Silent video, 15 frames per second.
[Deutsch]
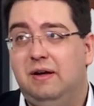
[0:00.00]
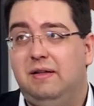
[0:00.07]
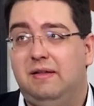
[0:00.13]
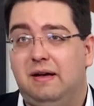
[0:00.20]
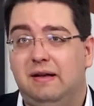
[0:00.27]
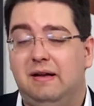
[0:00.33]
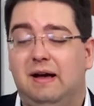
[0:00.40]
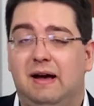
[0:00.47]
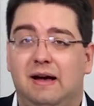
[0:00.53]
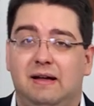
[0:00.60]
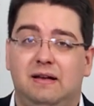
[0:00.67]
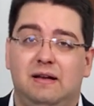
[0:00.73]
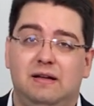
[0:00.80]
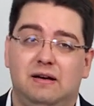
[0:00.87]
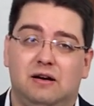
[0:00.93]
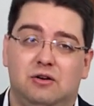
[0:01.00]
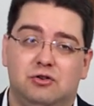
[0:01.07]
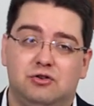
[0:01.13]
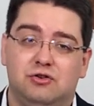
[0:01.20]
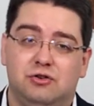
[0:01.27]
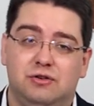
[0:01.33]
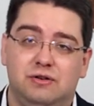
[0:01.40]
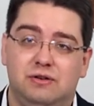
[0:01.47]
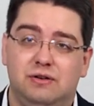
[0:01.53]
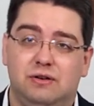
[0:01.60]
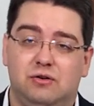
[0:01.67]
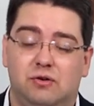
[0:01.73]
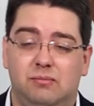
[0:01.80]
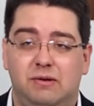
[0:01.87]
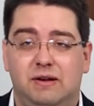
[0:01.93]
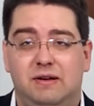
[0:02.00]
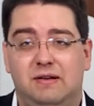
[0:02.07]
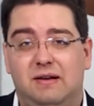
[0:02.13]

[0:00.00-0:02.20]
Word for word: dann eigentlich auch schon die komplette